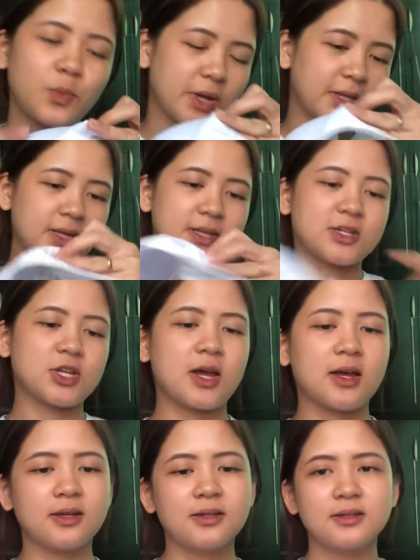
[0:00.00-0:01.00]
So, pwede na
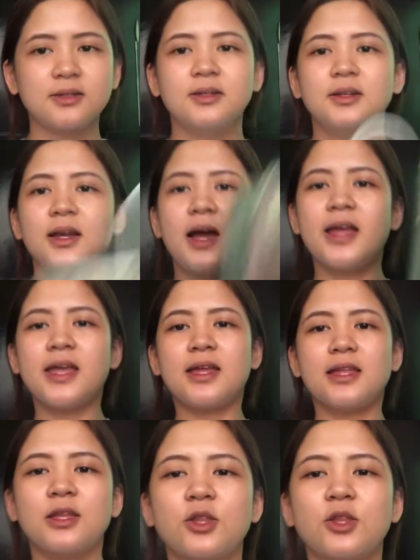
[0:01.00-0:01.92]
siya. Ayan.